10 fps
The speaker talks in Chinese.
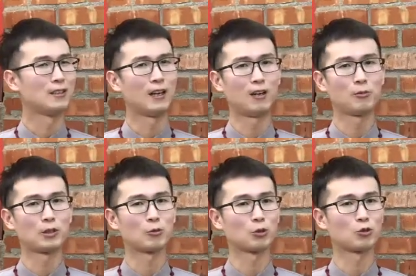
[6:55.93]
然后
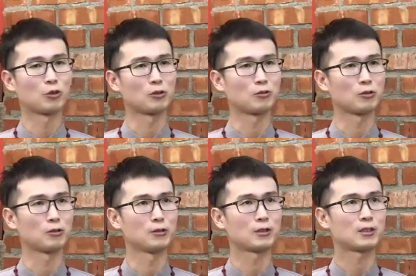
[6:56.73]
没多久
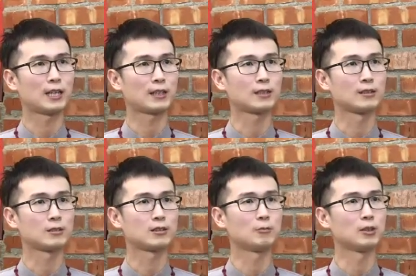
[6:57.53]
就价格
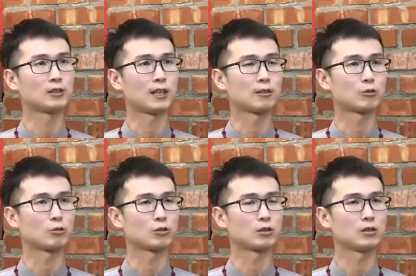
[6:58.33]
基本上
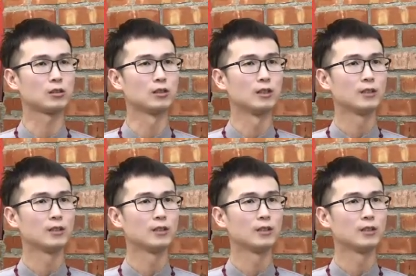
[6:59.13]
就是，